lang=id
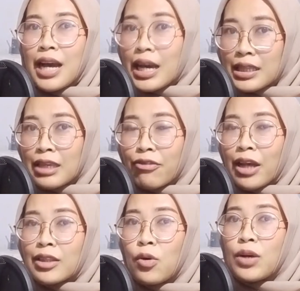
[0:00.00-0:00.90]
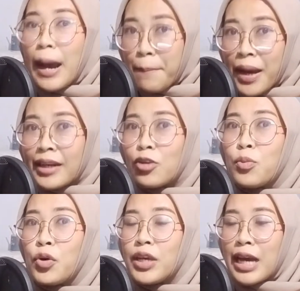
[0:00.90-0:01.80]
aktif atau gampang
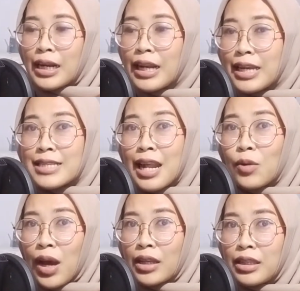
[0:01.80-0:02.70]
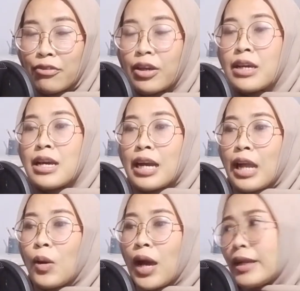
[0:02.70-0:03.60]
dihubungi karena dia selalu aktif.
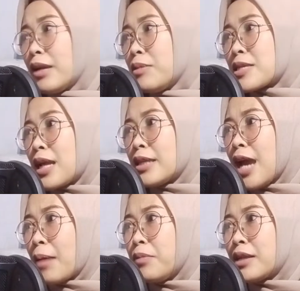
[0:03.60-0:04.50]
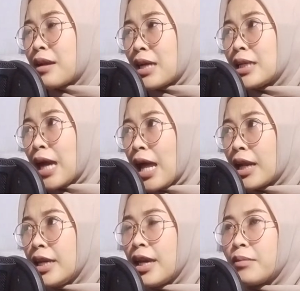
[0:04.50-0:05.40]
Kalau kalian misalnya update terakhir
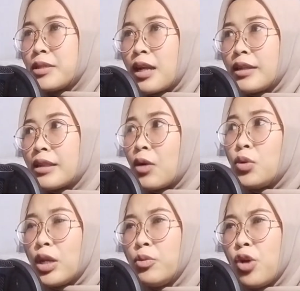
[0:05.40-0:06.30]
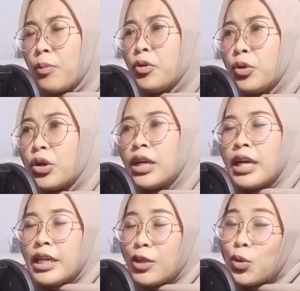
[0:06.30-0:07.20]
kali ya, misalnya tahun 2020,
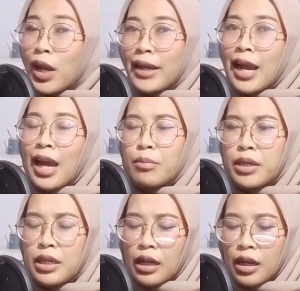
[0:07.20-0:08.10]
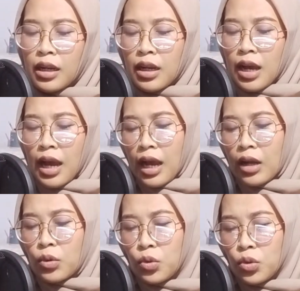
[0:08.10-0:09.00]
gitu klien akan mikir,
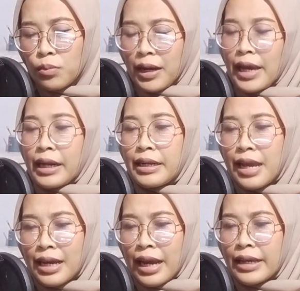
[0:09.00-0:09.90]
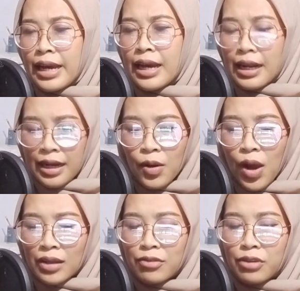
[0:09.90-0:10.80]
aku meng dia nggak ya karena kok
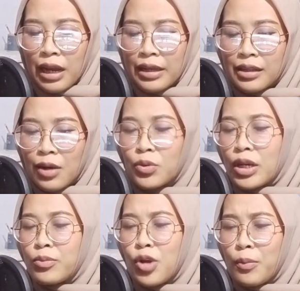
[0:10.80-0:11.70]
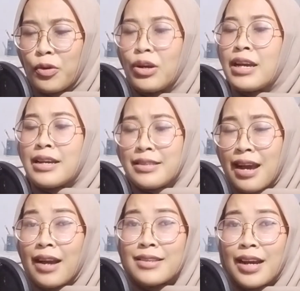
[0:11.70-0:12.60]
aktif terakhir tahun 2020.
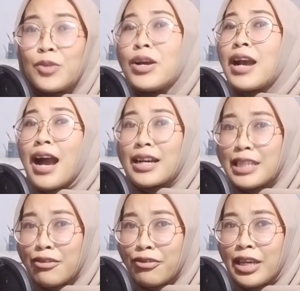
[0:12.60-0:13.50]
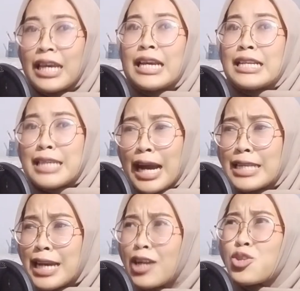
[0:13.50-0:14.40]
Jangan-jangan udah nggak aktif nih,
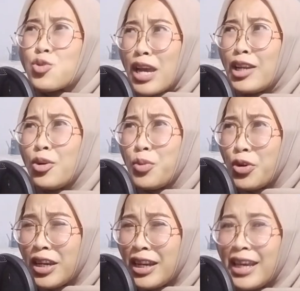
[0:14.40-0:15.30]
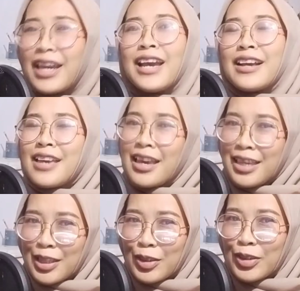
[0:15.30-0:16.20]
jangan-jangan susah dihubungi nih, kayak
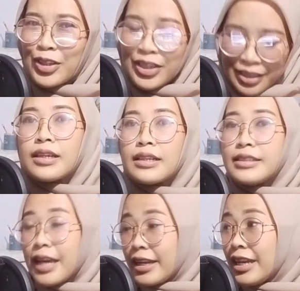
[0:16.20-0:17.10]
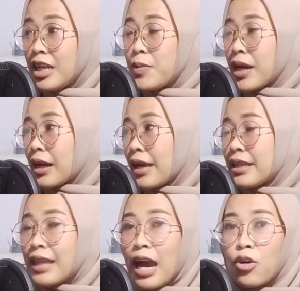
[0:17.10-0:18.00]
gitu. Jadi ini biar
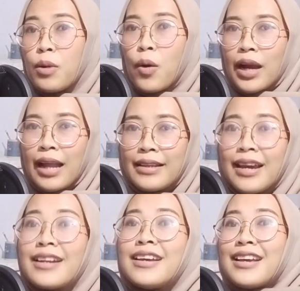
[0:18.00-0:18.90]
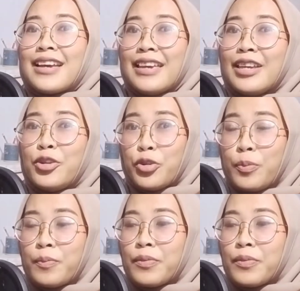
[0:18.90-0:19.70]
klien tahu bahwa kalian hidup